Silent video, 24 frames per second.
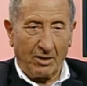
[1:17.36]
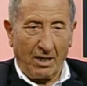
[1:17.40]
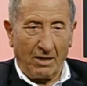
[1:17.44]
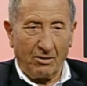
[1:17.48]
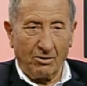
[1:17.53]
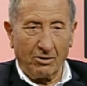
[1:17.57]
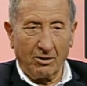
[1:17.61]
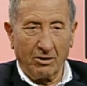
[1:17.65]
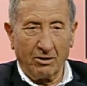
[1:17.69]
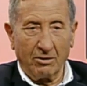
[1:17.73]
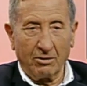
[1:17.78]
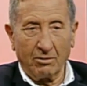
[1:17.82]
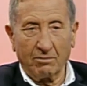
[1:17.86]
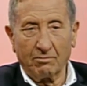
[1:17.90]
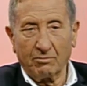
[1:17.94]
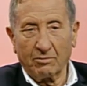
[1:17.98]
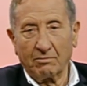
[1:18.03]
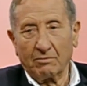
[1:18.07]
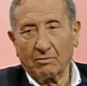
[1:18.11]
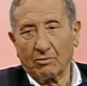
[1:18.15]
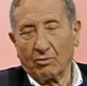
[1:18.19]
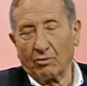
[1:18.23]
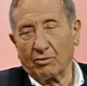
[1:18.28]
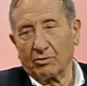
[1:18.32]
lo tanto
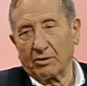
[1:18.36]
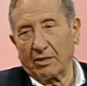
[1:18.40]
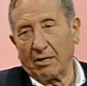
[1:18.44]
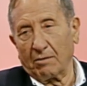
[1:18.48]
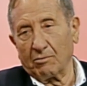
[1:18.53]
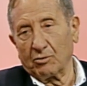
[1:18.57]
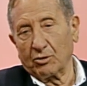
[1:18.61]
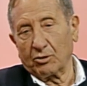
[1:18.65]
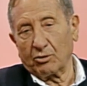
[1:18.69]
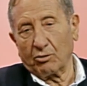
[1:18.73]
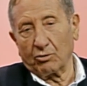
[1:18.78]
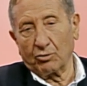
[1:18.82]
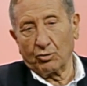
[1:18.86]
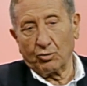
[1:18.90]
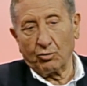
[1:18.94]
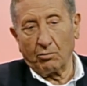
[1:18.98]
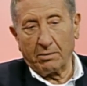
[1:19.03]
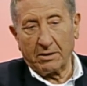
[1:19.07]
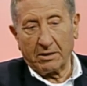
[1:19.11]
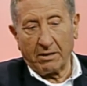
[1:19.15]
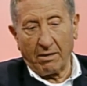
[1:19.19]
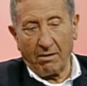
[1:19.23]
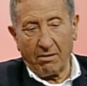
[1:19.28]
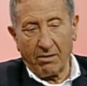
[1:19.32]
contamos con su
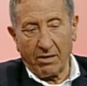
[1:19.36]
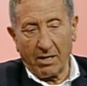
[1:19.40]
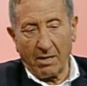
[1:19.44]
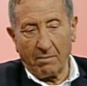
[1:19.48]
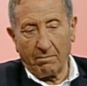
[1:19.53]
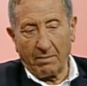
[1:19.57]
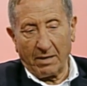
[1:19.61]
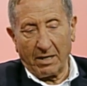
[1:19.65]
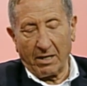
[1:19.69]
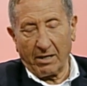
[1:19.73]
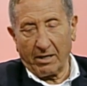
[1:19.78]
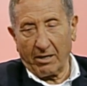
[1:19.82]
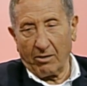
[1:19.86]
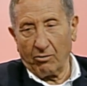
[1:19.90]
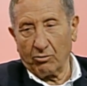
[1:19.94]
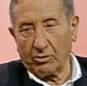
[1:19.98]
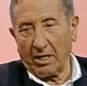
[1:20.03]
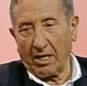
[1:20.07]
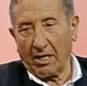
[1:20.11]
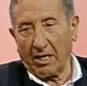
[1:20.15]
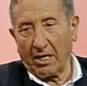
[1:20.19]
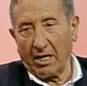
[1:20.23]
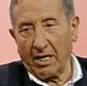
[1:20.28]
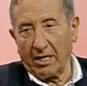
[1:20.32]
presencia para que
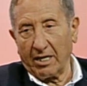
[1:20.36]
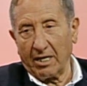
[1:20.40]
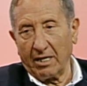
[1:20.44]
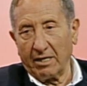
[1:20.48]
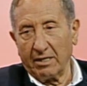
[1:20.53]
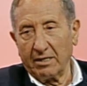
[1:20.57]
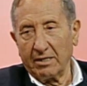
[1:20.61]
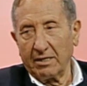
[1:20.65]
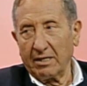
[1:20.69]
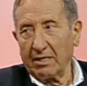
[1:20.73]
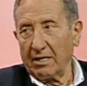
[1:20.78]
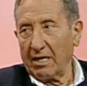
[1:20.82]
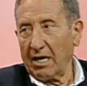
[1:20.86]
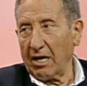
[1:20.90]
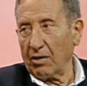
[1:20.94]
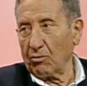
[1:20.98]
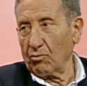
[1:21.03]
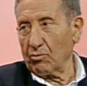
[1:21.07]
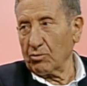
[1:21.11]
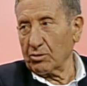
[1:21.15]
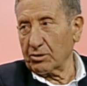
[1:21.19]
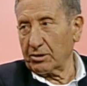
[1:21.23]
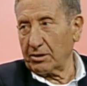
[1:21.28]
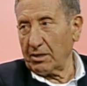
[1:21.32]
nos aclare
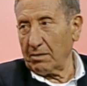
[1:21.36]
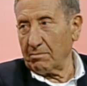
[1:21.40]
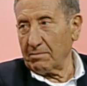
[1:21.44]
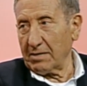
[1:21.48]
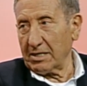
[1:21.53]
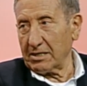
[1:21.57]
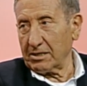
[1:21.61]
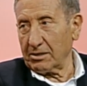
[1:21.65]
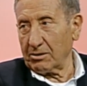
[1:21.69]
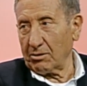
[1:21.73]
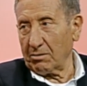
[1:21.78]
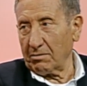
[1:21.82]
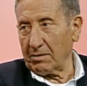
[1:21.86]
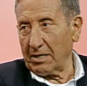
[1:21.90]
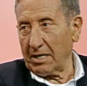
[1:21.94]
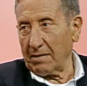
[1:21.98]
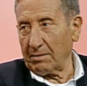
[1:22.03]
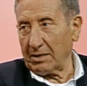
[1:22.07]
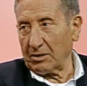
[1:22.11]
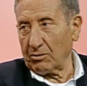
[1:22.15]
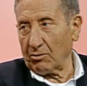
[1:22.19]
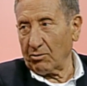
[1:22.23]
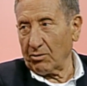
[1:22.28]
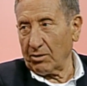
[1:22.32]
algunos temas sobre la
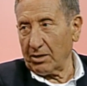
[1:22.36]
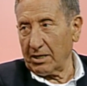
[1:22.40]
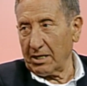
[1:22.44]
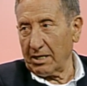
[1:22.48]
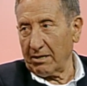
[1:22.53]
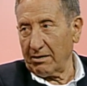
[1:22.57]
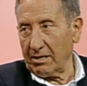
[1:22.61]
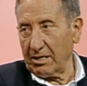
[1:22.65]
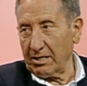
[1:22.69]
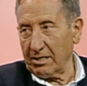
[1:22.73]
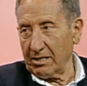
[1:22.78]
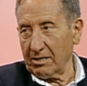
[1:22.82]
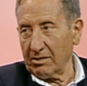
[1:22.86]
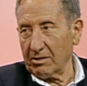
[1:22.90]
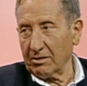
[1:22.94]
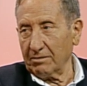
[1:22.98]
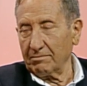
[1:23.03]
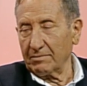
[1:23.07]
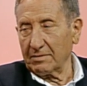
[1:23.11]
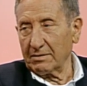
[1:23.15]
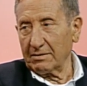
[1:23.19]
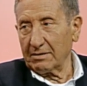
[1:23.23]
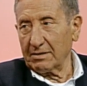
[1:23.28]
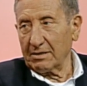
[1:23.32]
patología del niño,
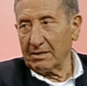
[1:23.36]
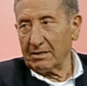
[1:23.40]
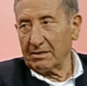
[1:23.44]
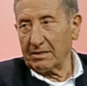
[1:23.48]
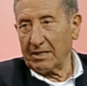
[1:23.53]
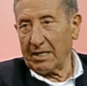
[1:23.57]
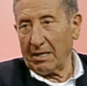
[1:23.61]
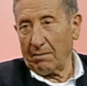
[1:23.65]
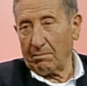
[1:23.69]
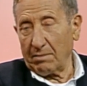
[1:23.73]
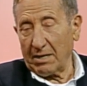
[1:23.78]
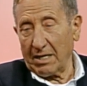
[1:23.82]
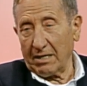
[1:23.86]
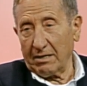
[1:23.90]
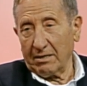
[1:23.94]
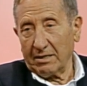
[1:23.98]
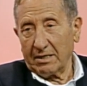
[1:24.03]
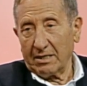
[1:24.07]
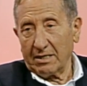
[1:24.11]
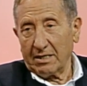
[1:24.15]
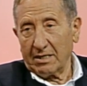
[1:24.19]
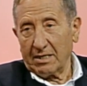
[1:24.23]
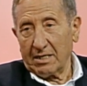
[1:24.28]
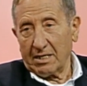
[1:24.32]
de la piel,
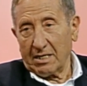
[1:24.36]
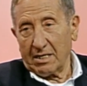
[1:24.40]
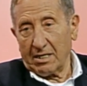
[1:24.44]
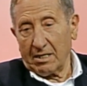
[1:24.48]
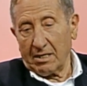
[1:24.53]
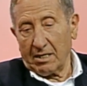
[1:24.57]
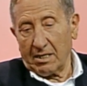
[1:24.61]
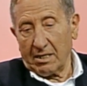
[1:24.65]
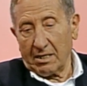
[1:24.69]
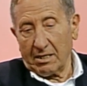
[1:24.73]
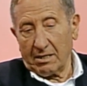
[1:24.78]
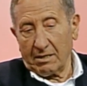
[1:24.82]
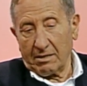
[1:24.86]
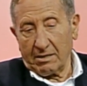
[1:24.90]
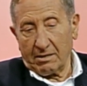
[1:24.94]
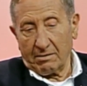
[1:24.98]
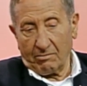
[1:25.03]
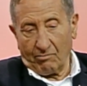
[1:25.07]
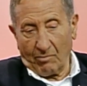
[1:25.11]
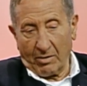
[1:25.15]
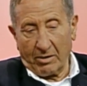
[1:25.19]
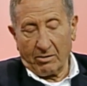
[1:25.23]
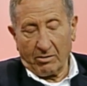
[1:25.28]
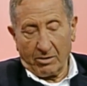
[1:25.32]
y
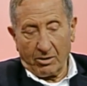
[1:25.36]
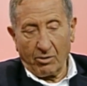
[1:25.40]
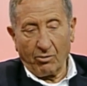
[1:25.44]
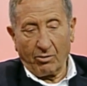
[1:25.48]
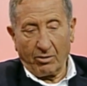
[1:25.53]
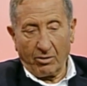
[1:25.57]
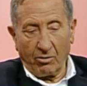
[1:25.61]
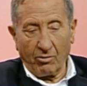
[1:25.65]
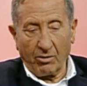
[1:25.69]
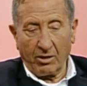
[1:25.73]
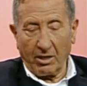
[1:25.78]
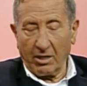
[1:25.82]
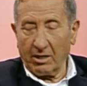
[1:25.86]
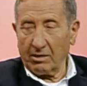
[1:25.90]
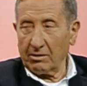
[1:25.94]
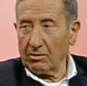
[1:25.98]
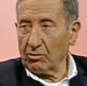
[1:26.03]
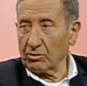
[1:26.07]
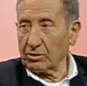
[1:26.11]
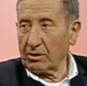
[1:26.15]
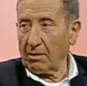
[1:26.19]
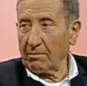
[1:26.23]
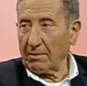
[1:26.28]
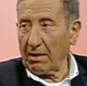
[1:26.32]
bueno, yo creo que
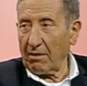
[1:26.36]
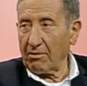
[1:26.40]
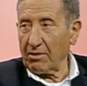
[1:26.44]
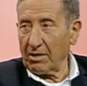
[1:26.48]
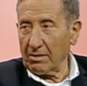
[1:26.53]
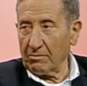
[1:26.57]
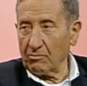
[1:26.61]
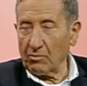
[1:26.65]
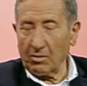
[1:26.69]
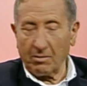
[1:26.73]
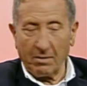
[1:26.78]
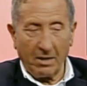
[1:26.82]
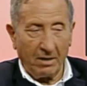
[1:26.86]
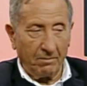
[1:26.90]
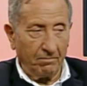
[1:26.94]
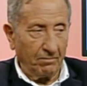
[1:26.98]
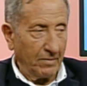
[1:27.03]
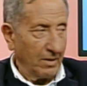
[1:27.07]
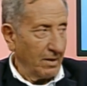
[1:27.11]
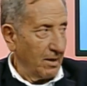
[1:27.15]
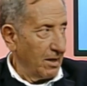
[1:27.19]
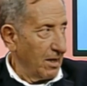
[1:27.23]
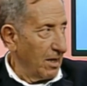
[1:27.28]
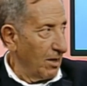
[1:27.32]
lo sabrá hacer muy bien.
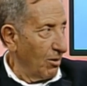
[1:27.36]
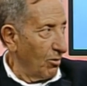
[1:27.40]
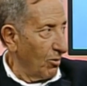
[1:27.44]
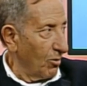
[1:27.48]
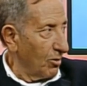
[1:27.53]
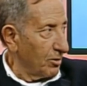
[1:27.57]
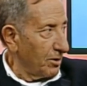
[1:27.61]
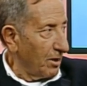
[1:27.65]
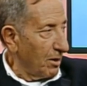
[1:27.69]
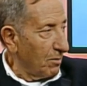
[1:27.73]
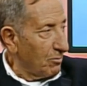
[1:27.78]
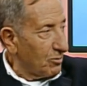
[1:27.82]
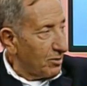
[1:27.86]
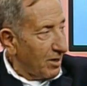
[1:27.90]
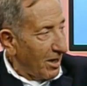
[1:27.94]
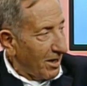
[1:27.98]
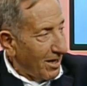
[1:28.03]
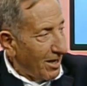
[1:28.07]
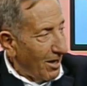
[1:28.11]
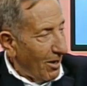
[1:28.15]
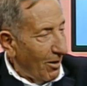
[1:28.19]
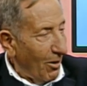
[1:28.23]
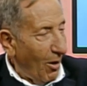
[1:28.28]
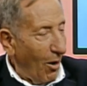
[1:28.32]
Y luego tenemos
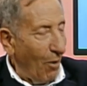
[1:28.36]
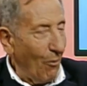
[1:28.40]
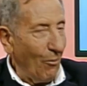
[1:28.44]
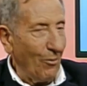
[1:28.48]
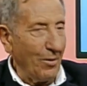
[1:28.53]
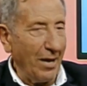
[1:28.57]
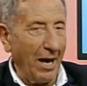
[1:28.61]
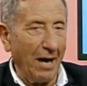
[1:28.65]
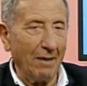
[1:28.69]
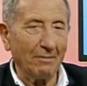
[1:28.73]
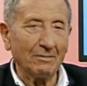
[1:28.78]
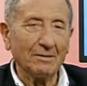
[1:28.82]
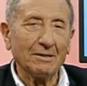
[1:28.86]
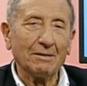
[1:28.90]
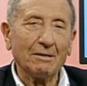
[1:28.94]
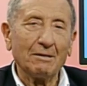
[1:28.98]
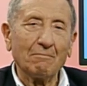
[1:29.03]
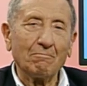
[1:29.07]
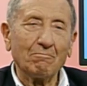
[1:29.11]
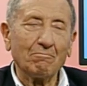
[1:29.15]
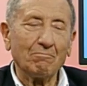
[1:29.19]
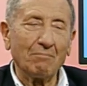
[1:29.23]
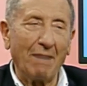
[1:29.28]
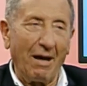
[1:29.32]
aquí a, una
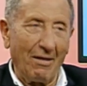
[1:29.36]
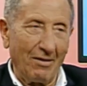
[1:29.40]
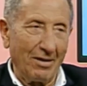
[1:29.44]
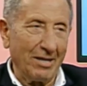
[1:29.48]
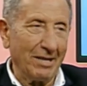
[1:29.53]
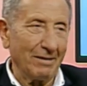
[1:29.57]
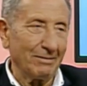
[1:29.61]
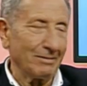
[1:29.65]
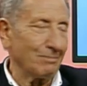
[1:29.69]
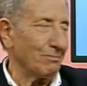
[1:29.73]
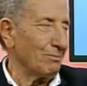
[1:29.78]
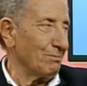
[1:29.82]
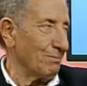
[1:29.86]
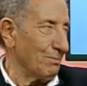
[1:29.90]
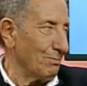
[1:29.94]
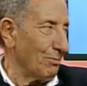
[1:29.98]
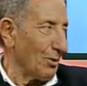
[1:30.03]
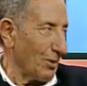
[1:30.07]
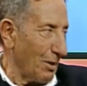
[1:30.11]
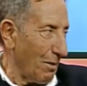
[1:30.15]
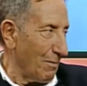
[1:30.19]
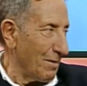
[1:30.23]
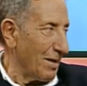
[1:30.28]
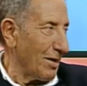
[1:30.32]
madre,
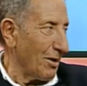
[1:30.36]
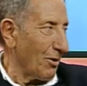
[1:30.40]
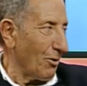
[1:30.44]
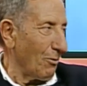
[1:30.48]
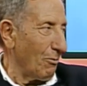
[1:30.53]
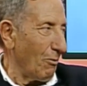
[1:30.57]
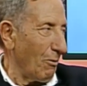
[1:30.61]
porque viene